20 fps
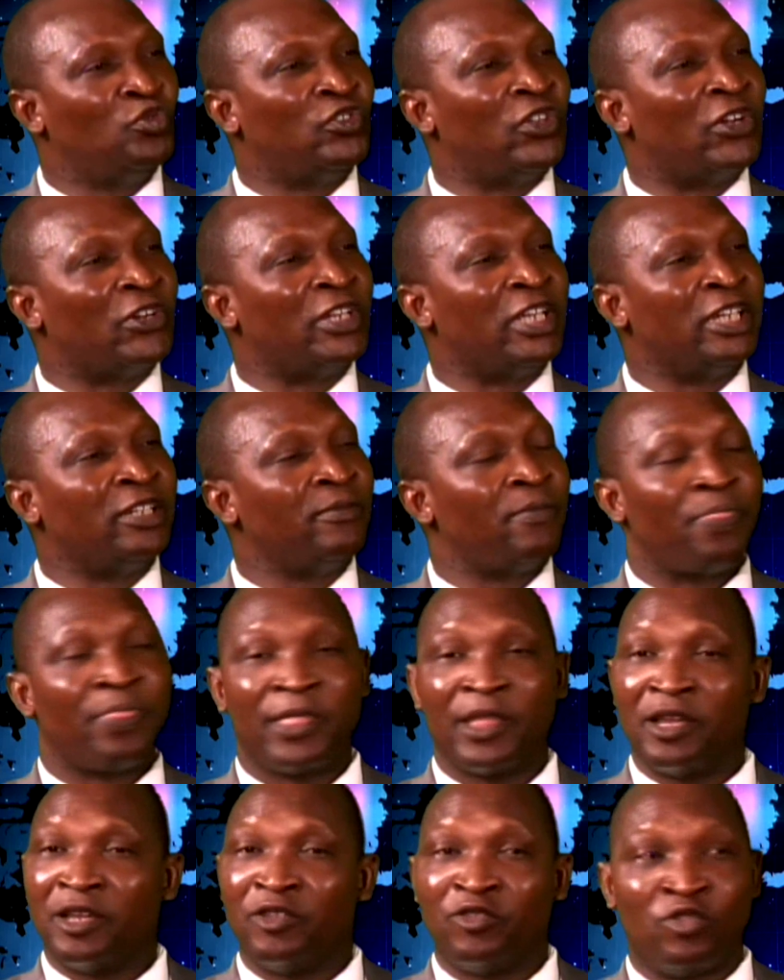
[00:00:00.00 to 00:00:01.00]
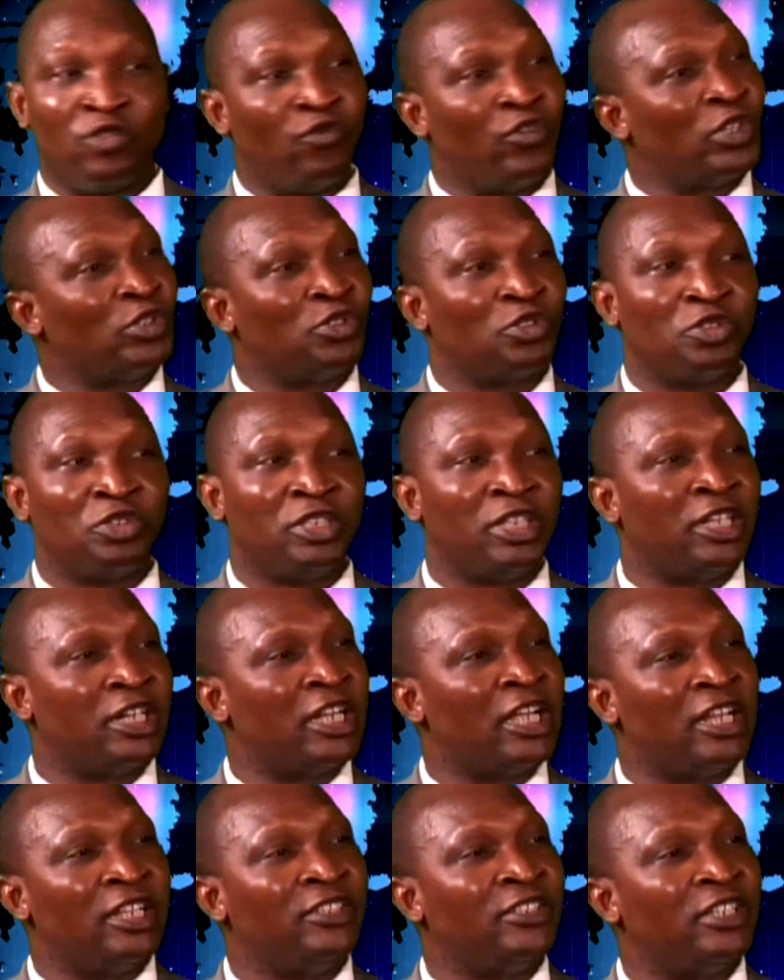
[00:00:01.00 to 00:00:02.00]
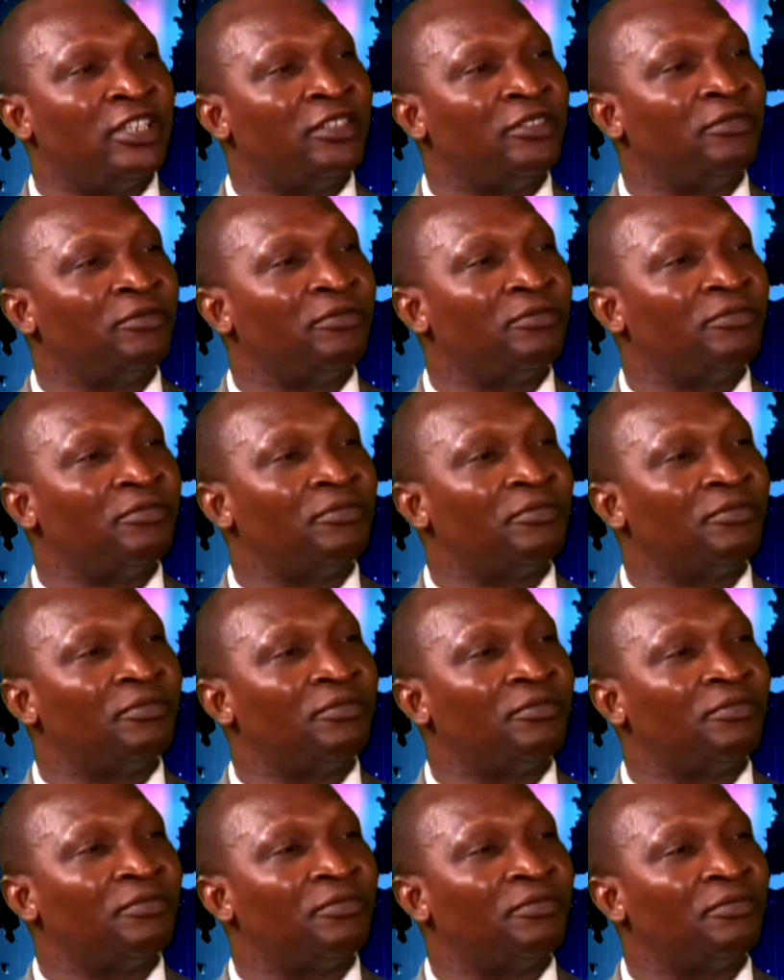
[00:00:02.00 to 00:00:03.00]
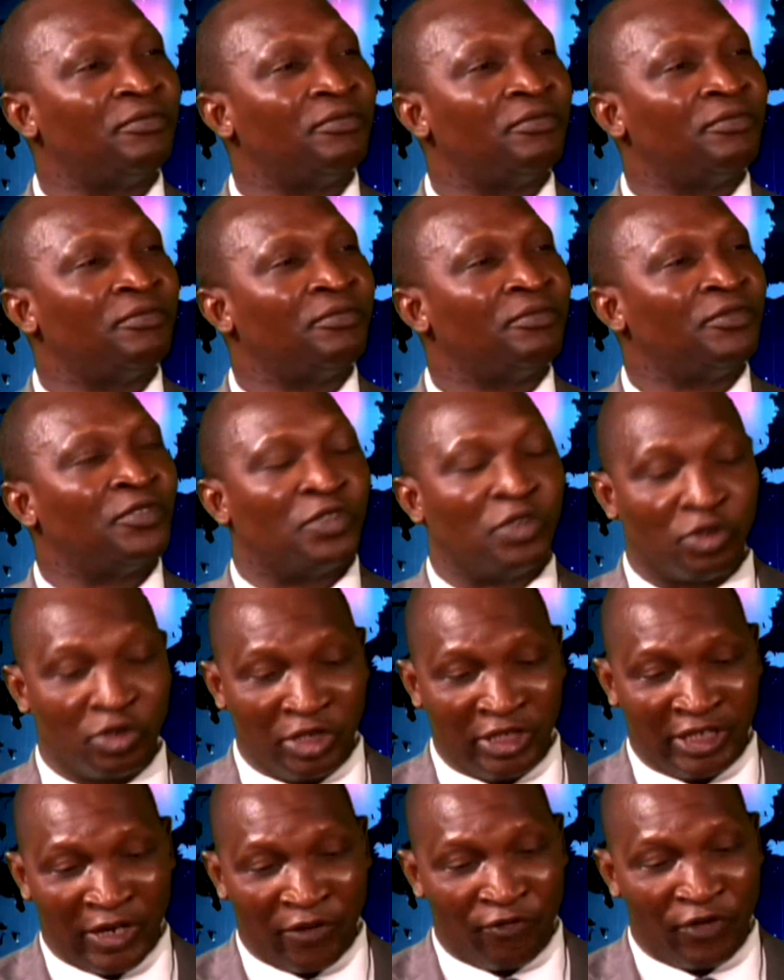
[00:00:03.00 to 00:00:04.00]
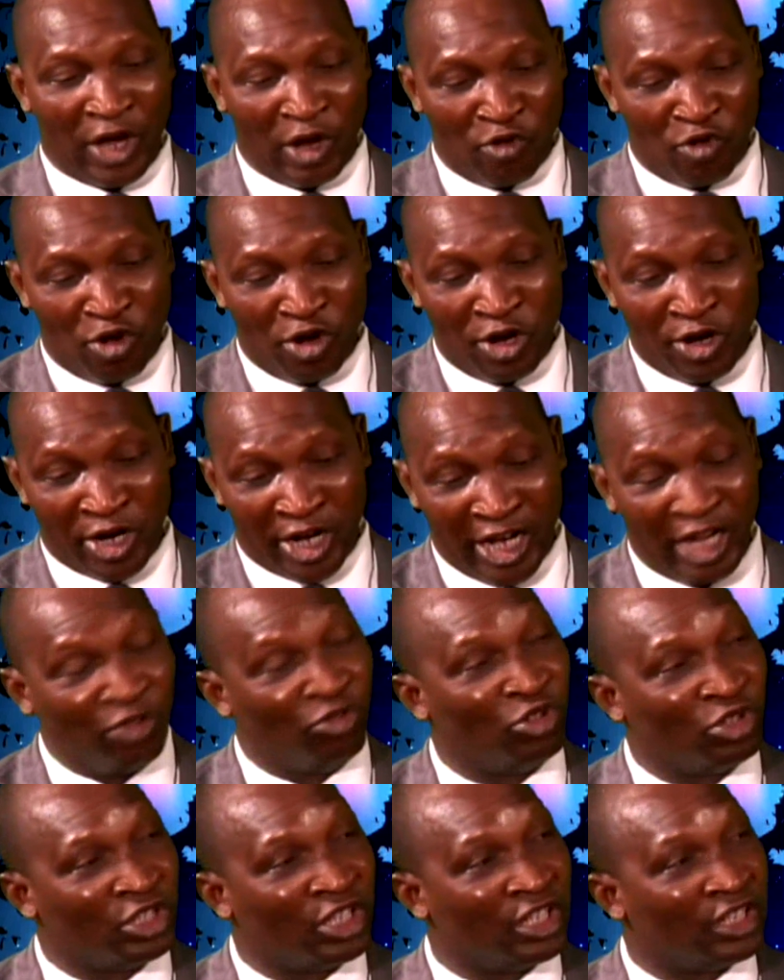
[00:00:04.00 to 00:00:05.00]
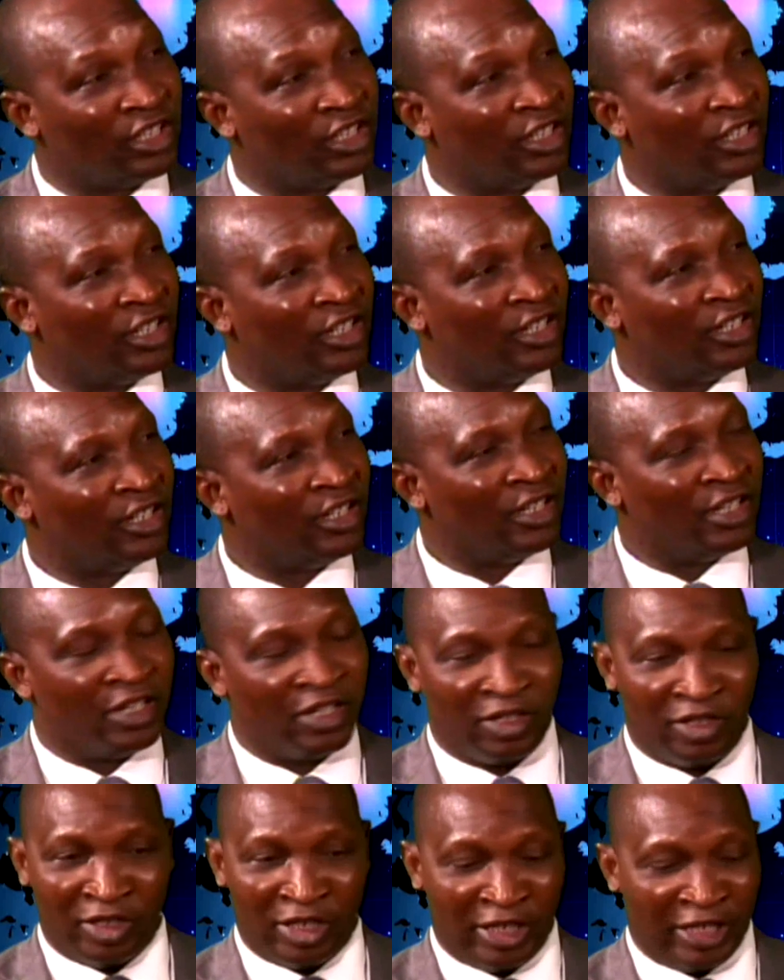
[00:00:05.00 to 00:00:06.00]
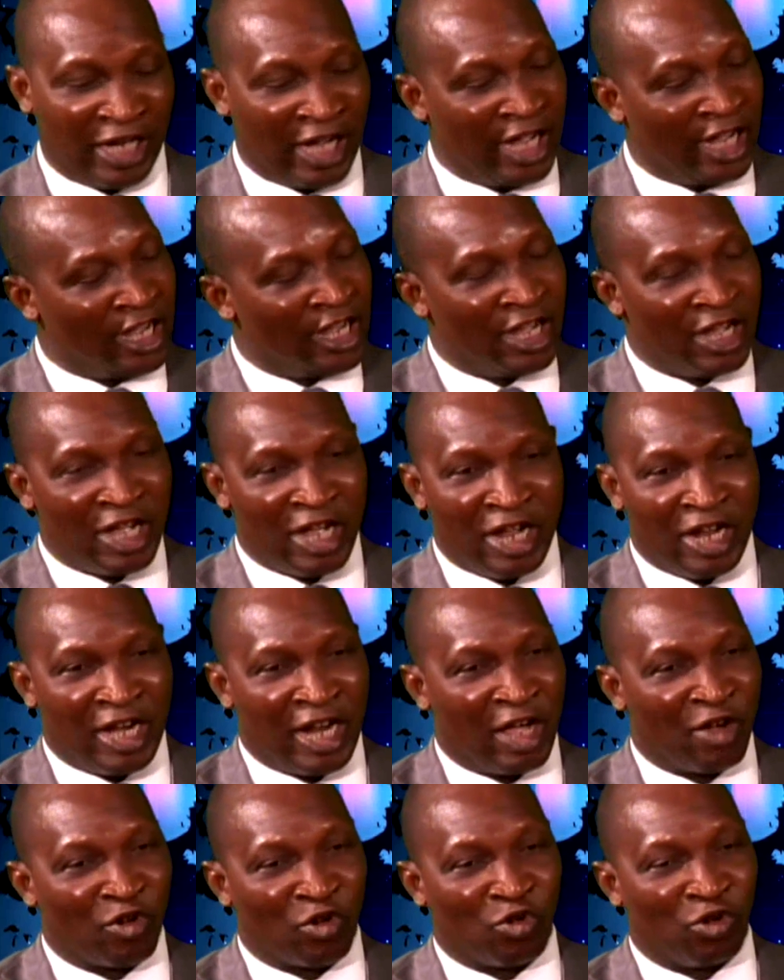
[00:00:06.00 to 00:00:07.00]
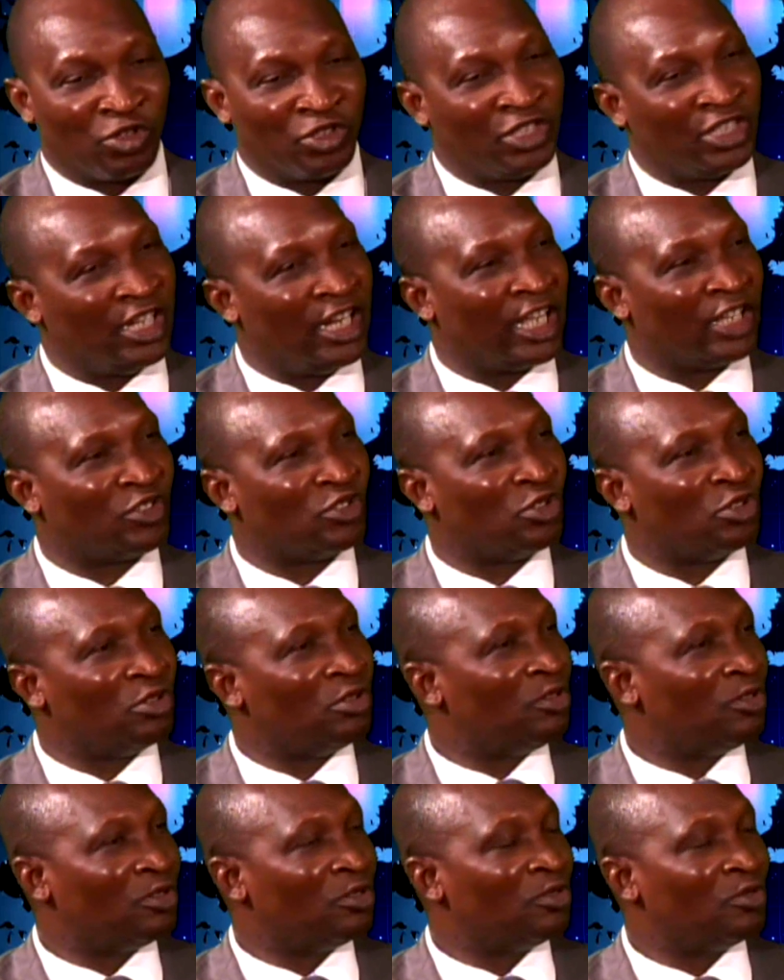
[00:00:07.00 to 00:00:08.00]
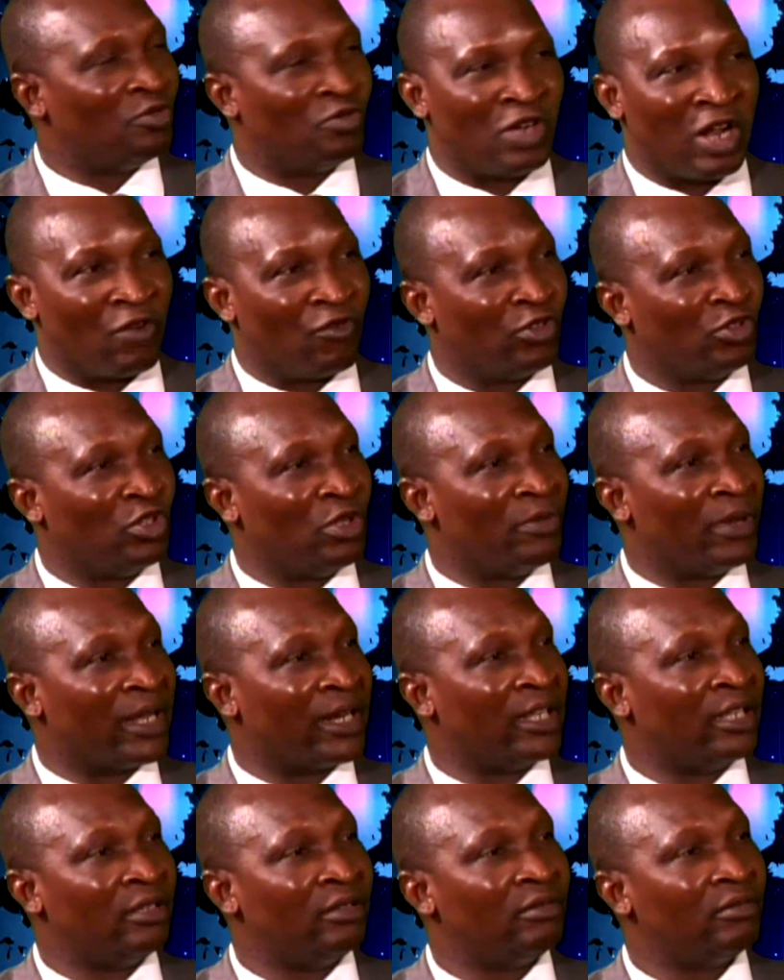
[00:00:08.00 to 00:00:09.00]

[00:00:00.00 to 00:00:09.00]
à rien de voir ce que j'ai réalisé. Ce que j'ai fait en un rien de temps. Déjà, la réconciliation, nous l'avons démarré,